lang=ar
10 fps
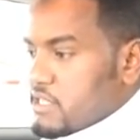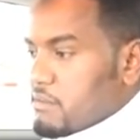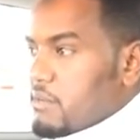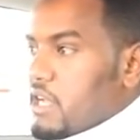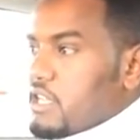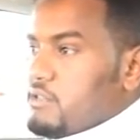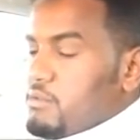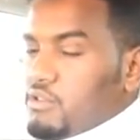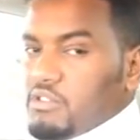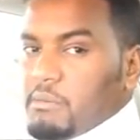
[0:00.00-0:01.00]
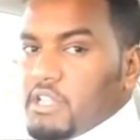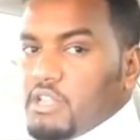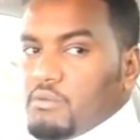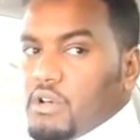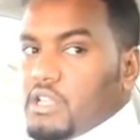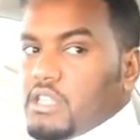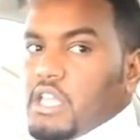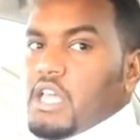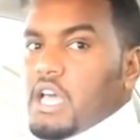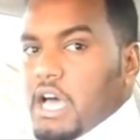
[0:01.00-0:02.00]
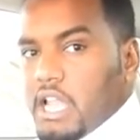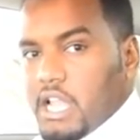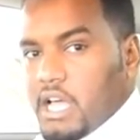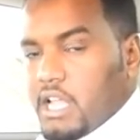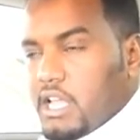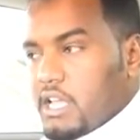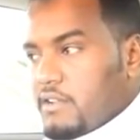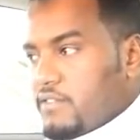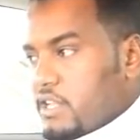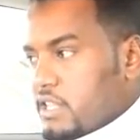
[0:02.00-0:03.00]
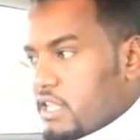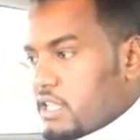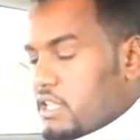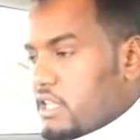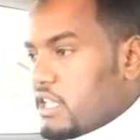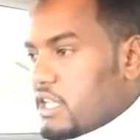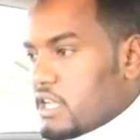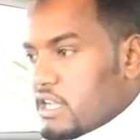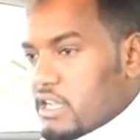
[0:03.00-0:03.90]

سماعات 180 واط الاعلى الفئه الثالثه اللي هي